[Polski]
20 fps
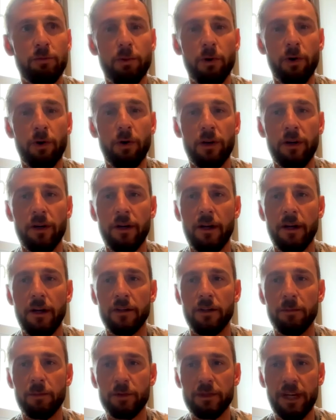bo,
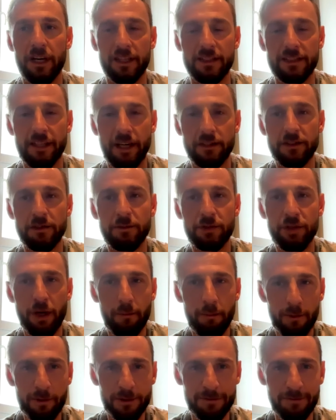no bo tak, z każdym trzeba
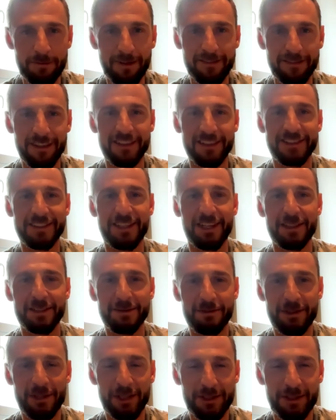porozmawiać, z
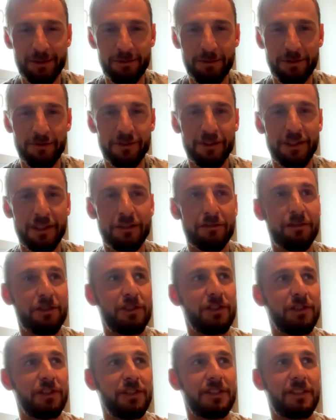każdym trzeba się przywitać,
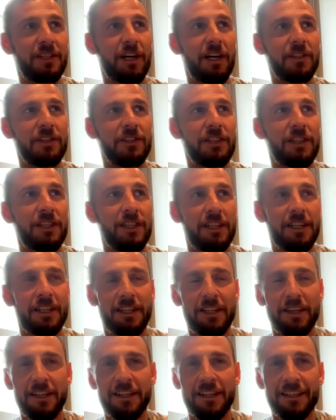wyściskać
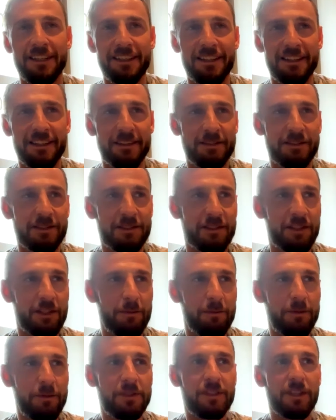E, z
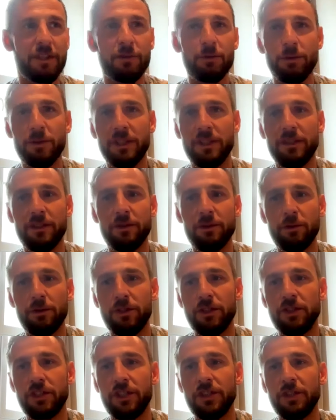kibice, tu jeden,
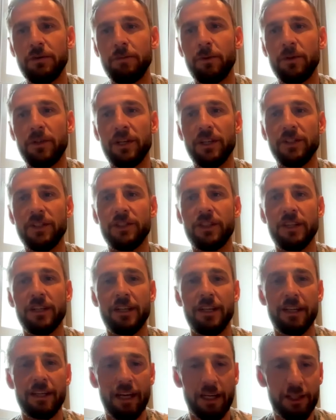drugi, trzeci
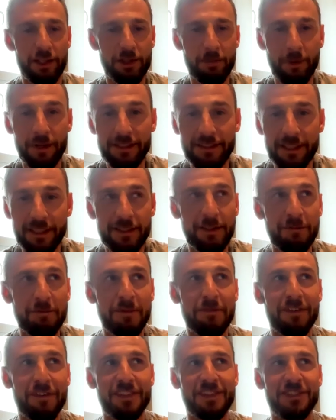podejdzie, jakieś prezenty
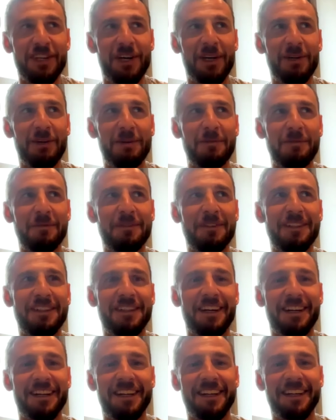mi wręczają i
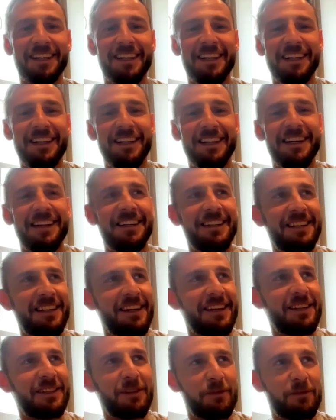tak,
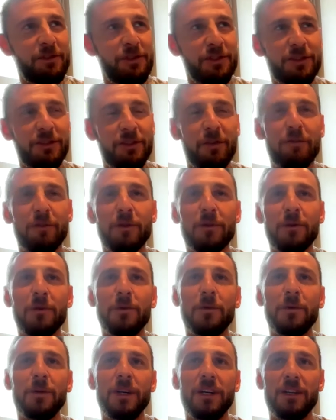tak to wszystko
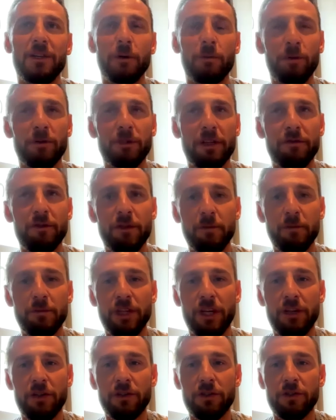wokół, no potrafiłem się
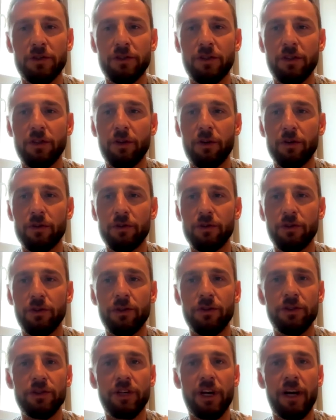jakoś od tego
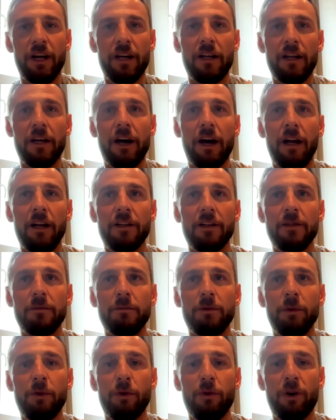odciąć, ale, ale nie
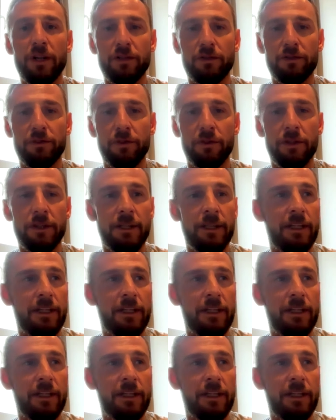było łatwo.